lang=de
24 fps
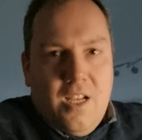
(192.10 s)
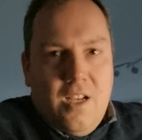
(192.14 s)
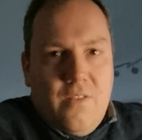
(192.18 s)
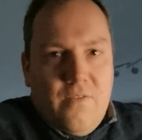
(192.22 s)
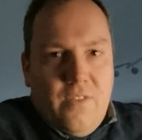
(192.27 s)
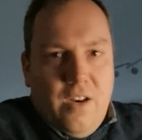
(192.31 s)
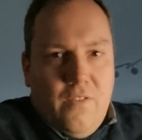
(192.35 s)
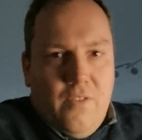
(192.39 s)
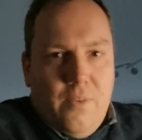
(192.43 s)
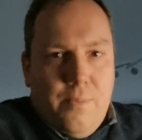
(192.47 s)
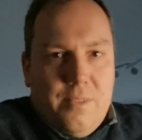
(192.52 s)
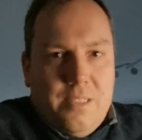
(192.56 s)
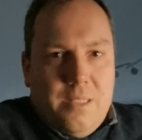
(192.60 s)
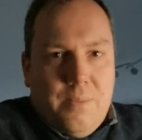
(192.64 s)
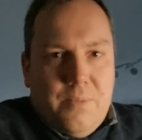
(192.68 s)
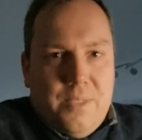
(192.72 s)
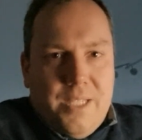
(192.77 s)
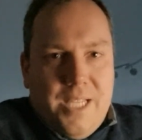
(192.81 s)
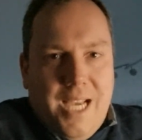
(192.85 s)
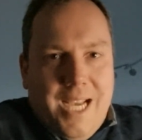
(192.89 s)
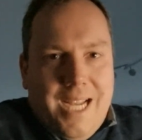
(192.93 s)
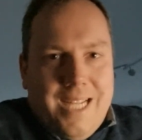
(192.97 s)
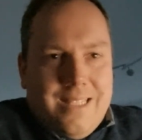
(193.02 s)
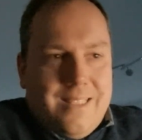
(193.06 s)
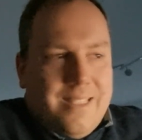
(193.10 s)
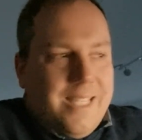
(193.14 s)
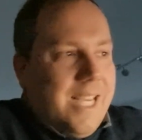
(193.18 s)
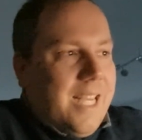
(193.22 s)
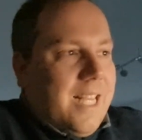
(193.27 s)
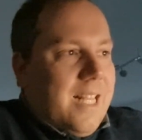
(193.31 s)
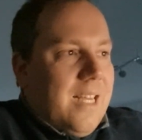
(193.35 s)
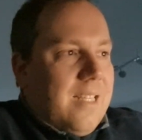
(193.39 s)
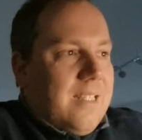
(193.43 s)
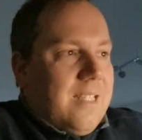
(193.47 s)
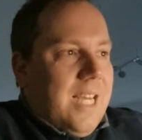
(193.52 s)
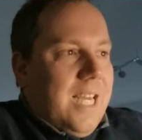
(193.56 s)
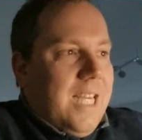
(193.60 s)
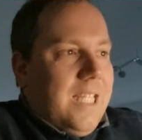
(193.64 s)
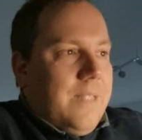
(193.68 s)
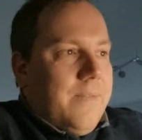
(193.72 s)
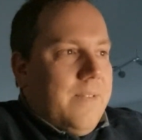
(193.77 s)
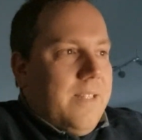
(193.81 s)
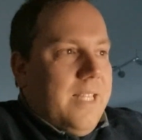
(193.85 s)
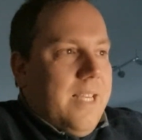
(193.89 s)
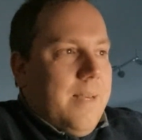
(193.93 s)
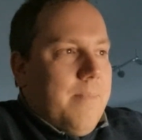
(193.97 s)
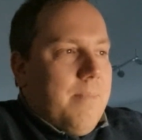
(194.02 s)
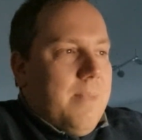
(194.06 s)
V75-1, die Class 1,
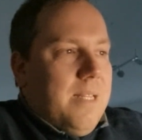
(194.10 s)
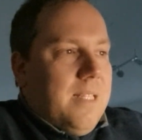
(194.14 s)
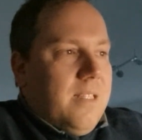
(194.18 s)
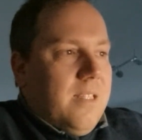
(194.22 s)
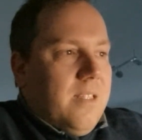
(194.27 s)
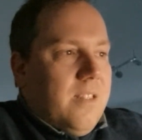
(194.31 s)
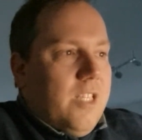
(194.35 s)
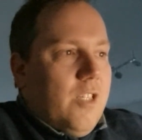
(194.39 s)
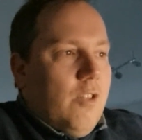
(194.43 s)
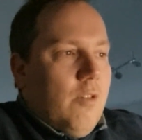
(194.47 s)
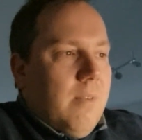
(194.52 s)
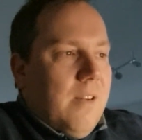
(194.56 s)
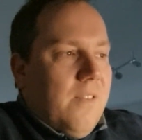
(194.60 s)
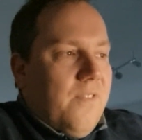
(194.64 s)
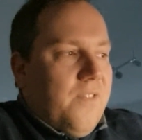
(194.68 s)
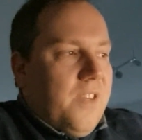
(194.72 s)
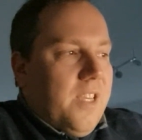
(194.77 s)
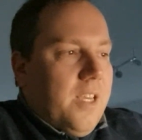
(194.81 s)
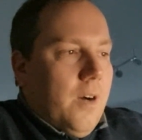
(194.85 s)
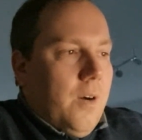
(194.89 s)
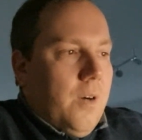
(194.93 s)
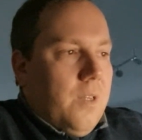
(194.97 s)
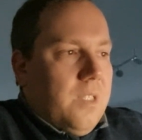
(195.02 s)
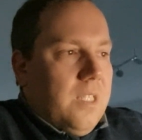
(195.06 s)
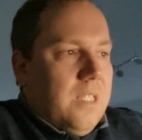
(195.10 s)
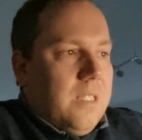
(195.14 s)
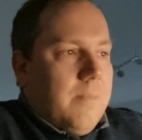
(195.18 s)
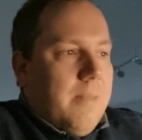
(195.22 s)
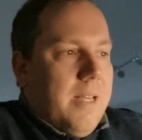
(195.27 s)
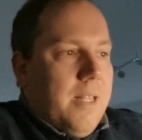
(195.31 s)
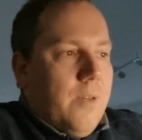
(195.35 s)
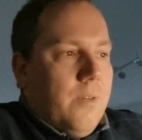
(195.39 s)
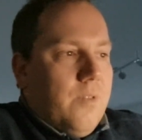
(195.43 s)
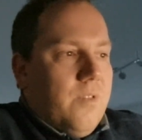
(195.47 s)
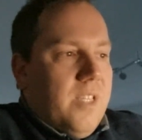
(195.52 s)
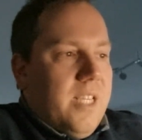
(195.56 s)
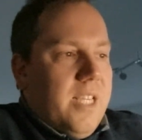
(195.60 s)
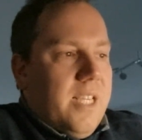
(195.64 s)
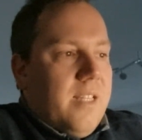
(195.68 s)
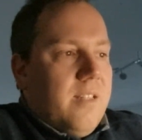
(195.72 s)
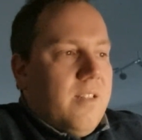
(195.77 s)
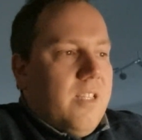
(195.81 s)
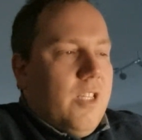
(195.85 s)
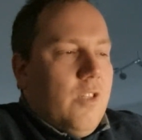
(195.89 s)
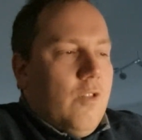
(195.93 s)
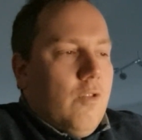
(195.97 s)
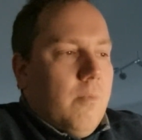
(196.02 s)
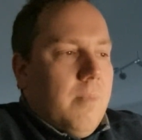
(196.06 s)
wir nehmen mit die Nummer 4 Ozzy's Melody,
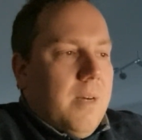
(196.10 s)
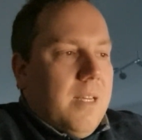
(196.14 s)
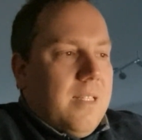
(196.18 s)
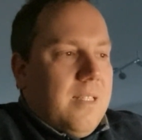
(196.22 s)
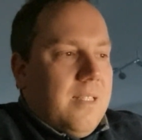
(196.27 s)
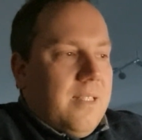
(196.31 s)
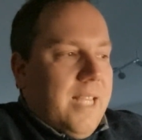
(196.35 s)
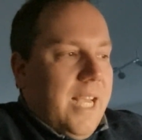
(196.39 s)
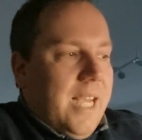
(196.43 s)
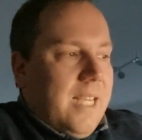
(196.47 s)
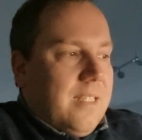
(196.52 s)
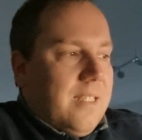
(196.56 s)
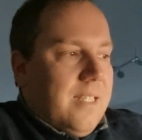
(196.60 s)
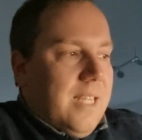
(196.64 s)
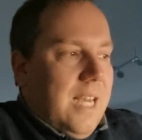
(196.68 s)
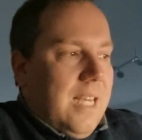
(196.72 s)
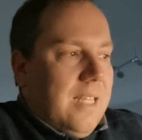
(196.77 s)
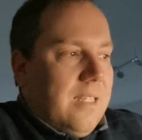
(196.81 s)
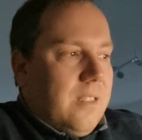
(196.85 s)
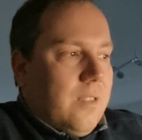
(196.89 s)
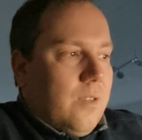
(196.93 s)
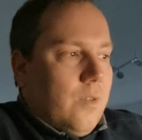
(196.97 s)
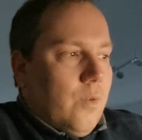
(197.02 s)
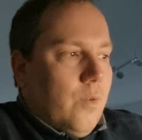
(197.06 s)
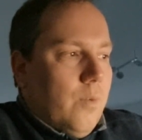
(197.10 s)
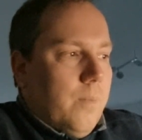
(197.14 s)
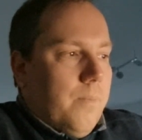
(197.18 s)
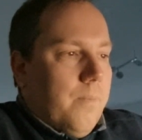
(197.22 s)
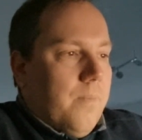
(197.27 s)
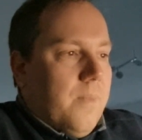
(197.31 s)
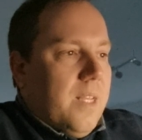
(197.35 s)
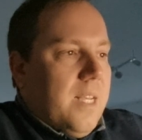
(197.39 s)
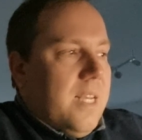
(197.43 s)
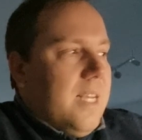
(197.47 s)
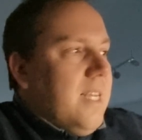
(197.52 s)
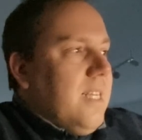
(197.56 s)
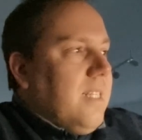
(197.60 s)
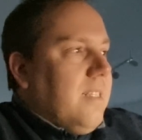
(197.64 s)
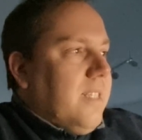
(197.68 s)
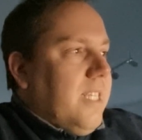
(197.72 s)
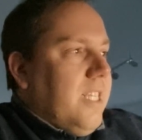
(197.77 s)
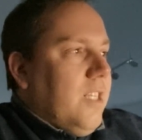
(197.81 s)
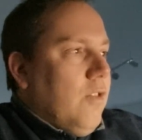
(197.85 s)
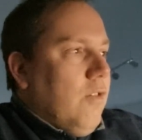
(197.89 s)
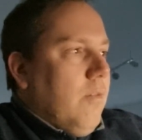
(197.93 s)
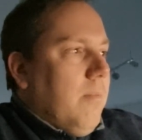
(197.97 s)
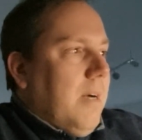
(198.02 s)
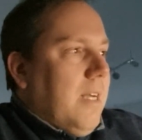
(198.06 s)
die Nummer 6 Astrum,
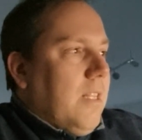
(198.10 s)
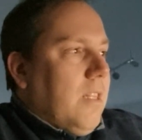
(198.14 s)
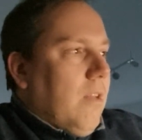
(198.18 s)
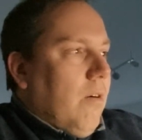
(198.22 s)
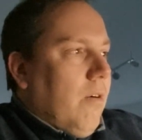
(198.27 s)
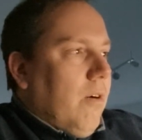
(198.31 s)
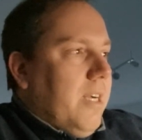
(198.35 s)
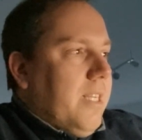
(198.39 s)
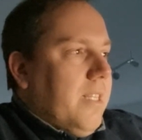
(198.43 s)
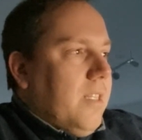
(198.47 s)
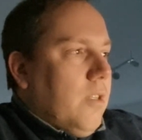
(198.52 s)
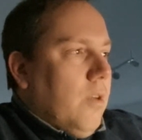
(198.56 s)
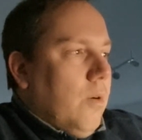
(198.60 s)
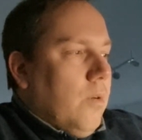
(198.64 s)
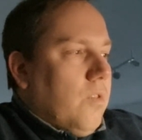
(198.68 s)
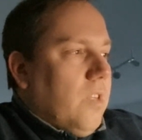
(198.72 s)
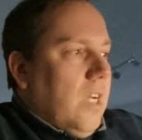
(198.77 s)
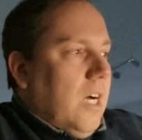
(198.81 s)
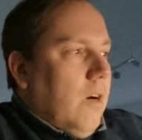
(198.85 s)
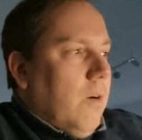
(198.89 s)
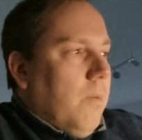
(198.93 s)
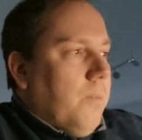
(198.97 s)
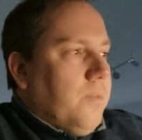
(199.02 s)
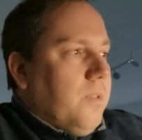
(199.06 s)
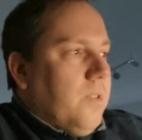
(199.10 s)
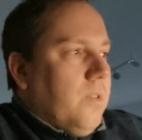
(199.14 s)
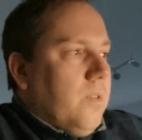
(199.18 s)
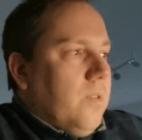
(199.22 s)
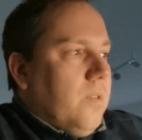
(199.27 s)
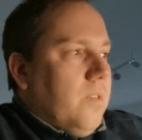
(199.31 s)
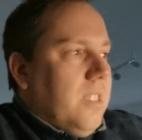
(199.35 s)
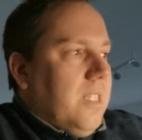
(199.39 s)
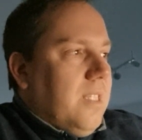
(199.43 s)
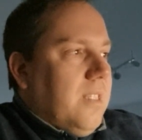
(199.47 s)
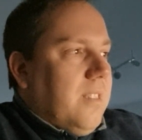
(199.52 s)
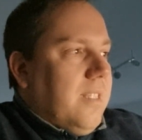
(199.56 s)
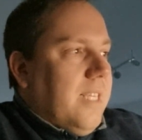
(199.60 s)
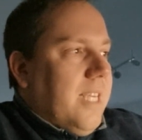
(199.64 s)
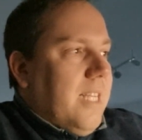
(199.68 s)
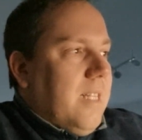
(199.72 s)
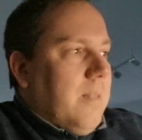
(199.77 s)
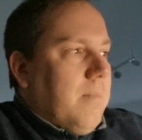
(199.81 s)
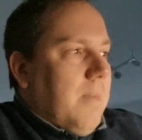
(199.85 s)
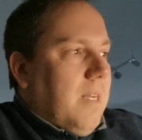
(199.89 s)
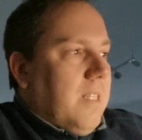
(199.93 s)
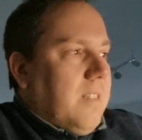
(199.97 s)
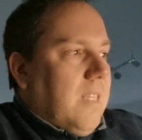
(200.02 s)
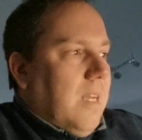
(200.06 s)
die Nummer 9 No Doubt und die
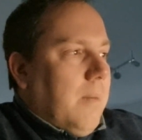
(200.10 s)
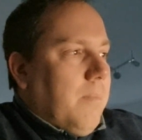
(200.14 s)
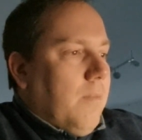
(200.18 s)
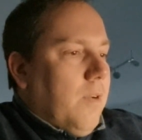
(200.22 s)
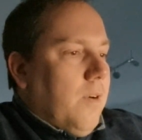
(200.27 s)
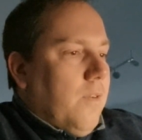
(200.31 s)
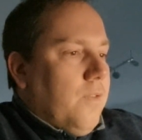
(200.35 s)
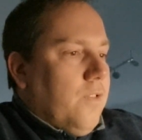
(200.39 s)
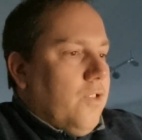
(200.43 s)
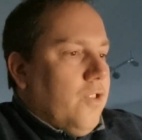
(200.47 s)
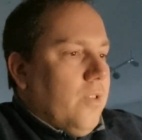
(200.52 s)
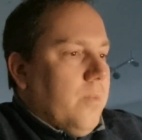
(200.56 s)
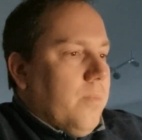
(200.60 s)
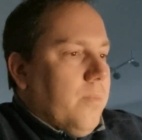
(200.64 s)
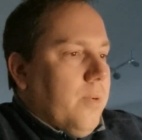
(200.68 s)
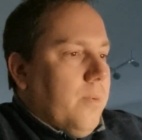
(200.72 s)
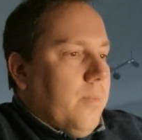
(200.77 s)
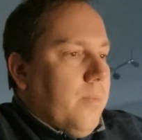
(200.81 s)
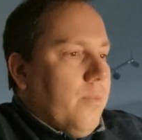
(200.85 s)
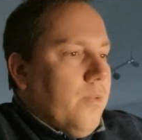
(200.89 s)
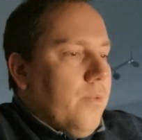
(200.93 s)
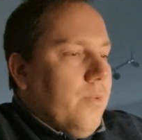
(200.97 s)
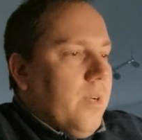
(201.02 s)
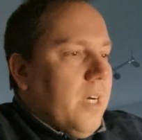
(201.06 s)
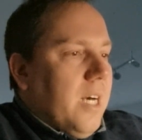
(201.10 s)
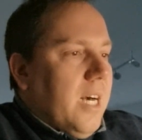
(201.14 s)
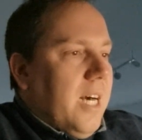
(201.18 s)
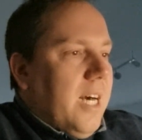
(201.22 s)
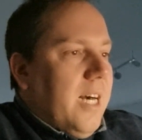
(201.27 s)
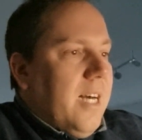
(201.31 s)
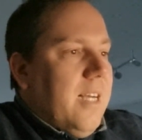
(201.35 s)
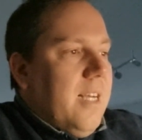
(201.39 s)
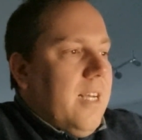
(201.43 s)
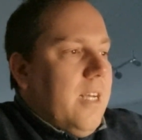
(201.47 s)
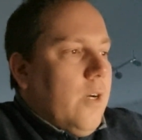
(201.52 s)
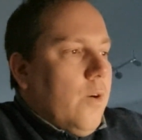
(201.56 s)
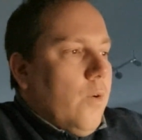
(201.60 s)
10 Madame of Mura.